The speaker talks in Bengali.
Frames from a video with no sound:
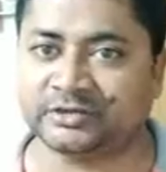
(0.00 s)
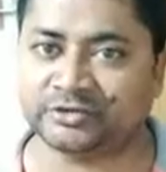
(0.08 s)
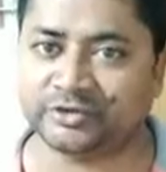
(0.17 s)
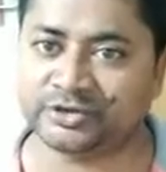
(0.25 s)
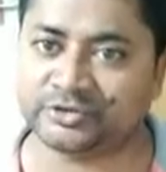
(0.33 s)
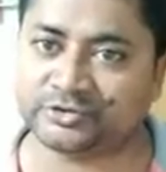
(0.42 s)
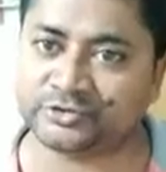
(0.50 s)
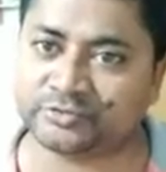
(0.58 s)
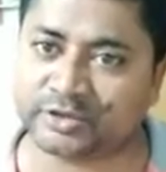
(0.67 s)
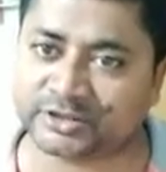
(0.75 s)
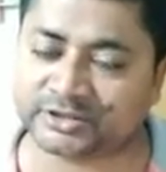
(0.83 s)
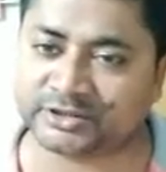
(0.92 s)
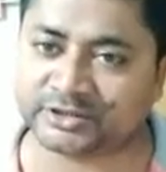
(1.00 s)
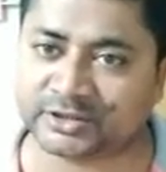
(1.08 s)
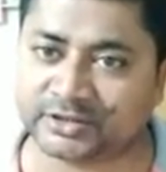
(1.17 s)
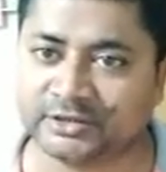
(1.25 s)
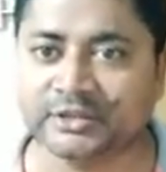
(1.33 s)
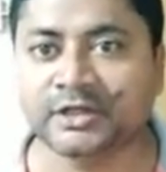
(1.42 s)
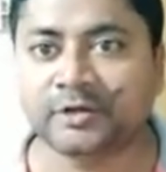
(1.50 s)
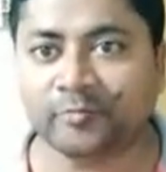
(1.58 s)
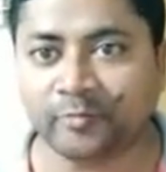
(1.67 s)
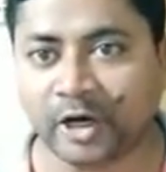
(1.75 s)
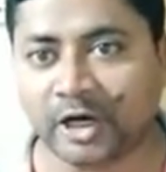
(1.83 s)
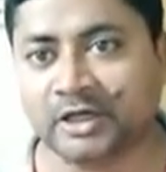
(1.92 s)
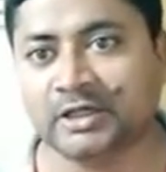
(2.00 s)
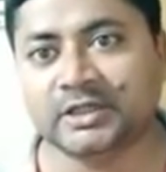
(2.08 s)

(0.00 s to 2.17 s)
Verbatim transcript: সঙ্গে জড়িত আছে কিনা বা